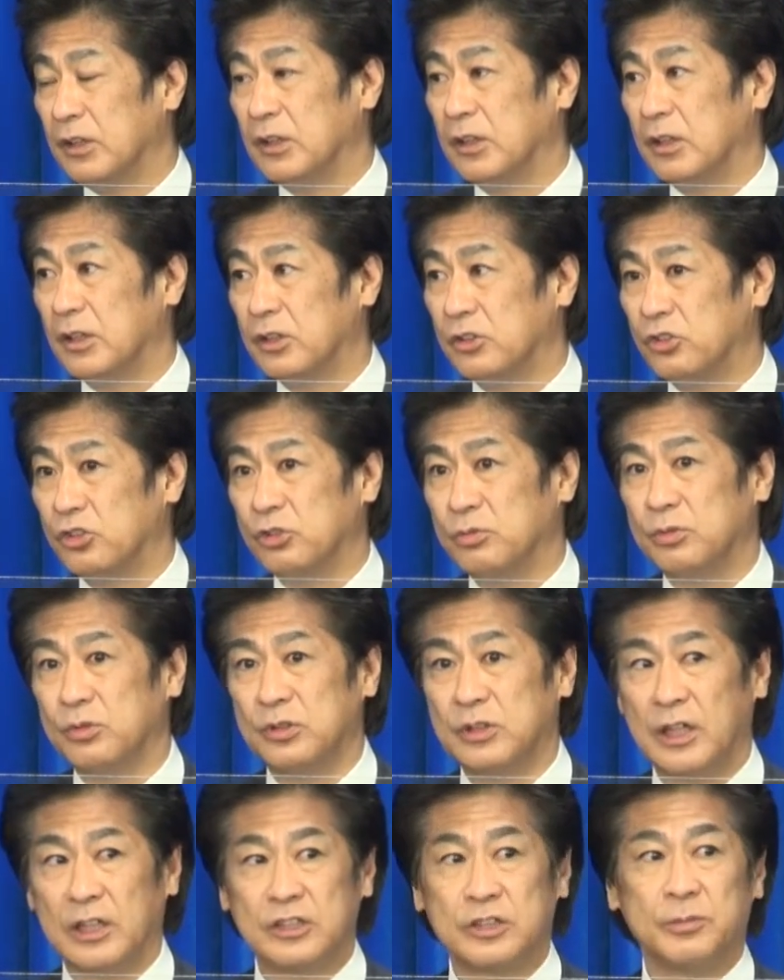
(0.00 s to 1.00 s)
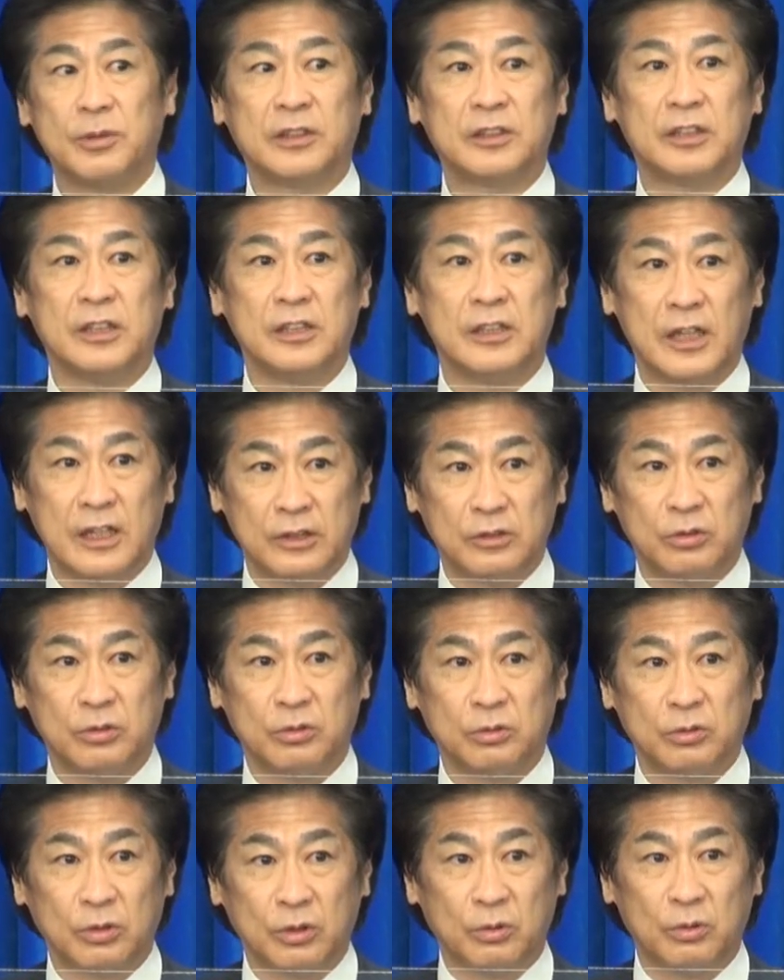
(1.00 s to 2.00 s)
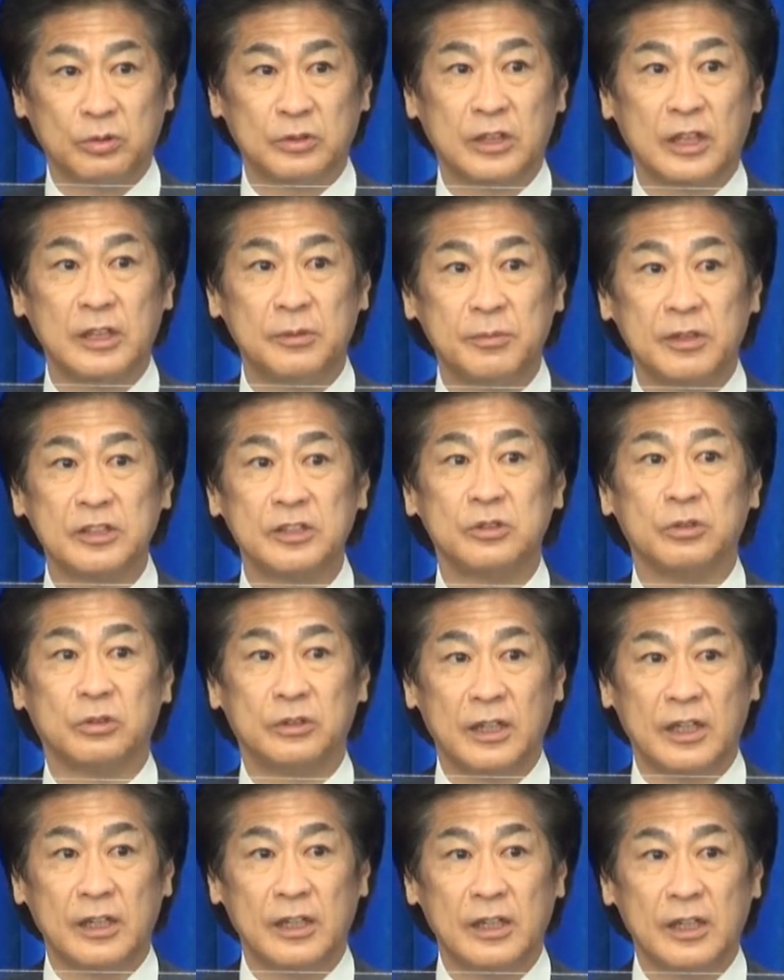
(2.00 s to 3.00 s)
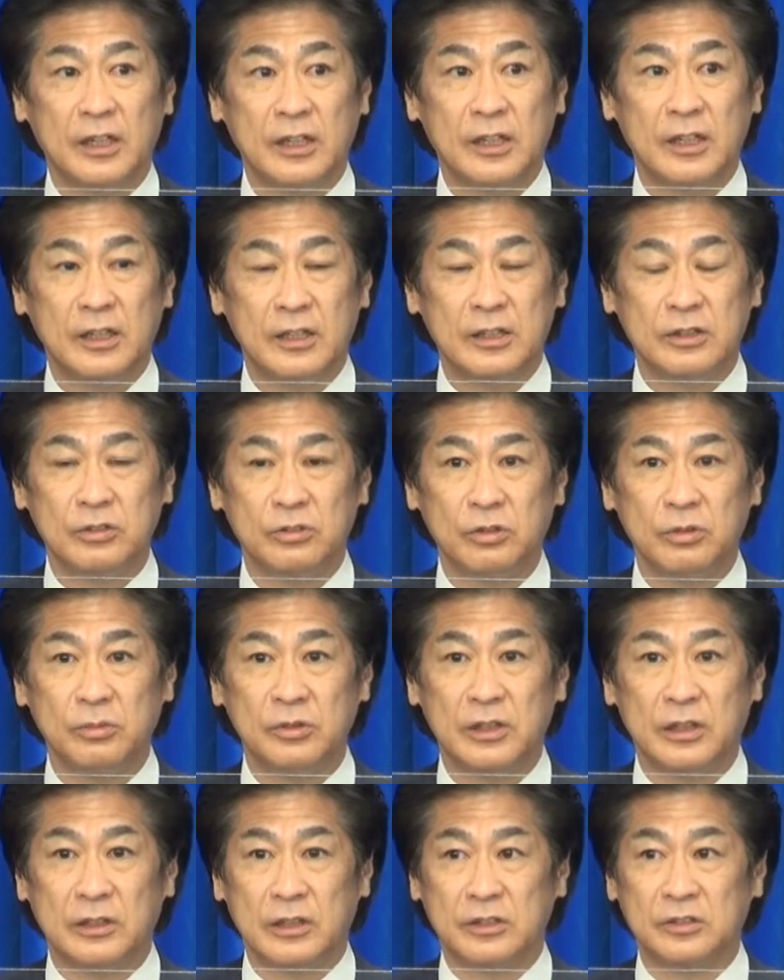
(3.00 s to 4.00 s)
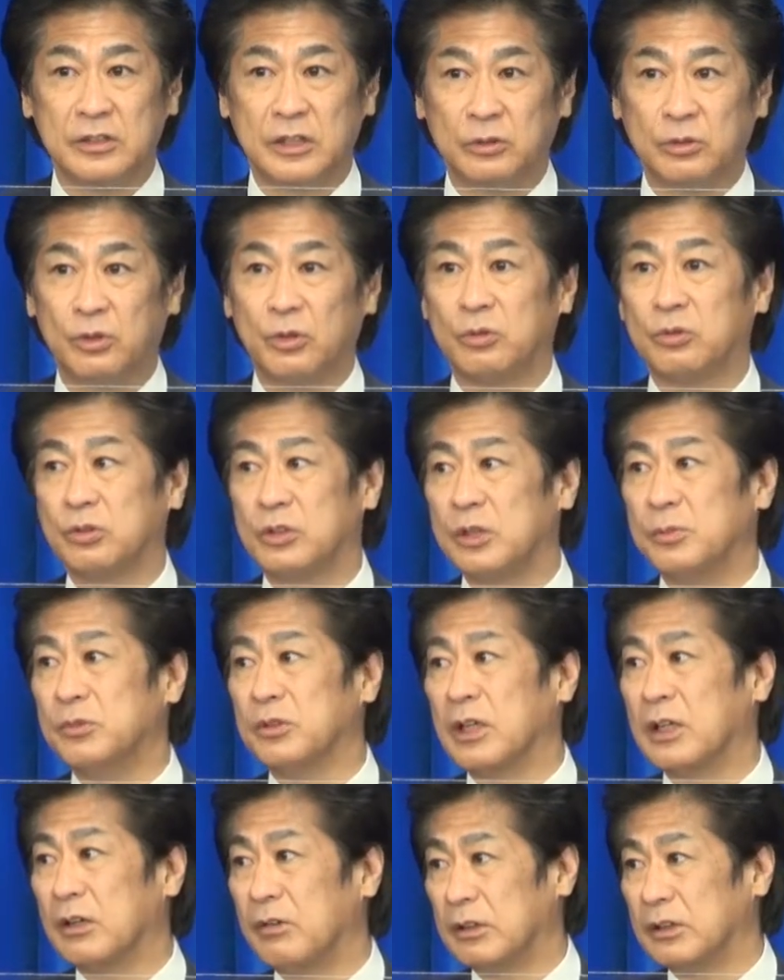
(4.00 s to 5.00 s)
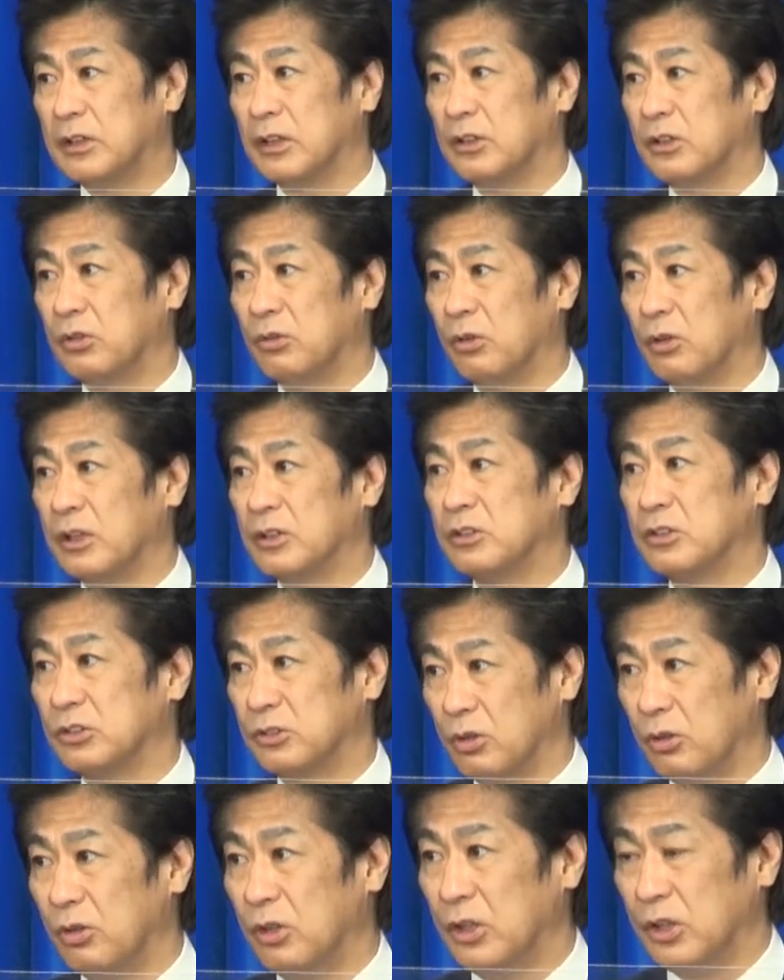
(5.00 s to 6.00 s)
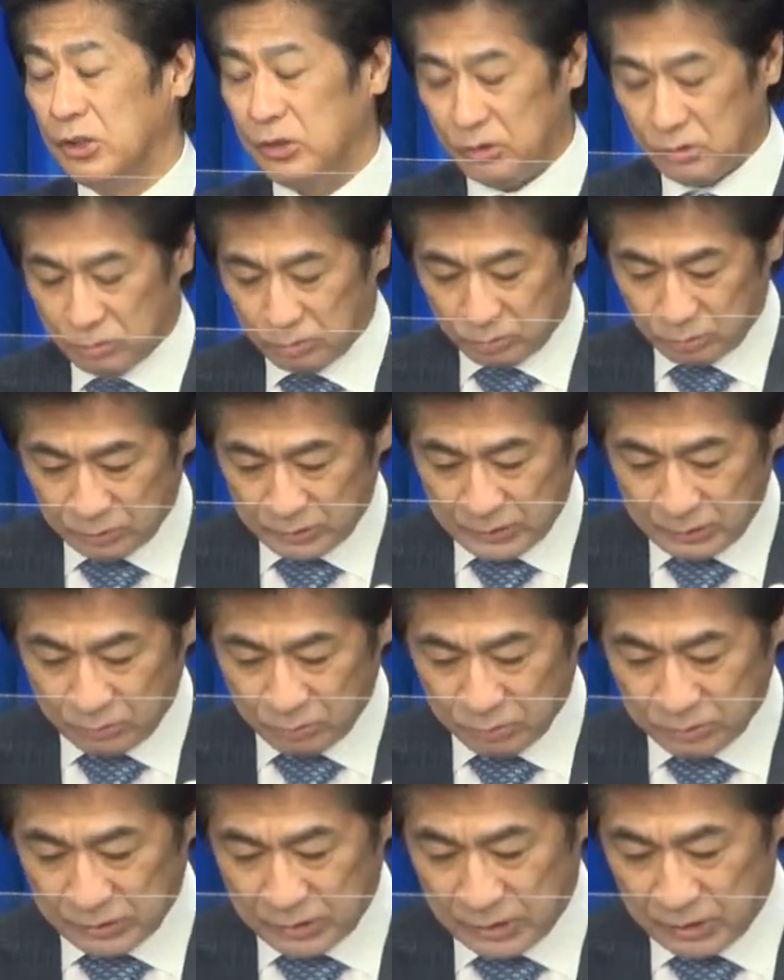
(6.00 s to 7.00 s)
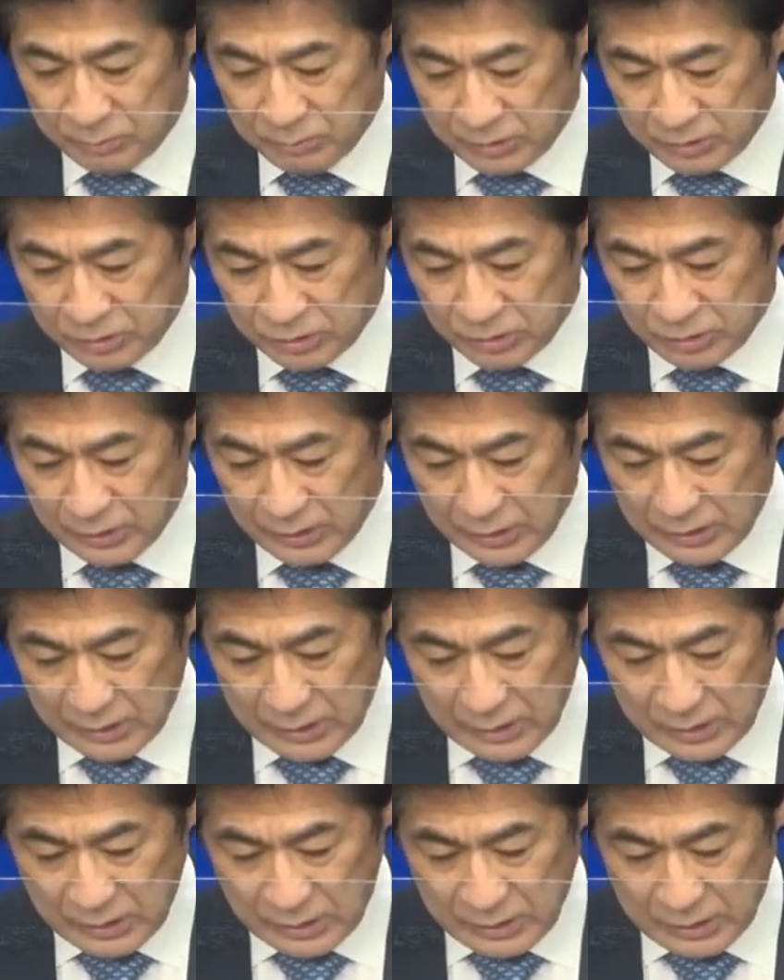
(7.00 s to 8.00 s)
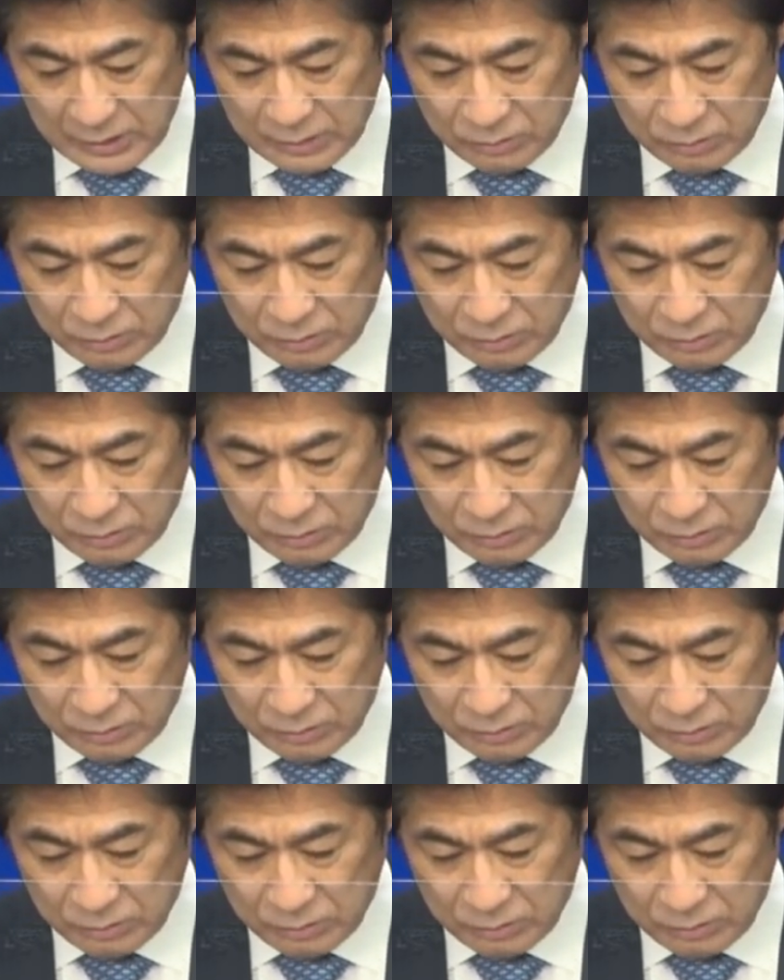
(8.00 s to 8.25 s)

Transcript: えー、十分に集まっていないということでございますので、えー、そういう意味でですね努力義務からは適用を外すということでございます。あ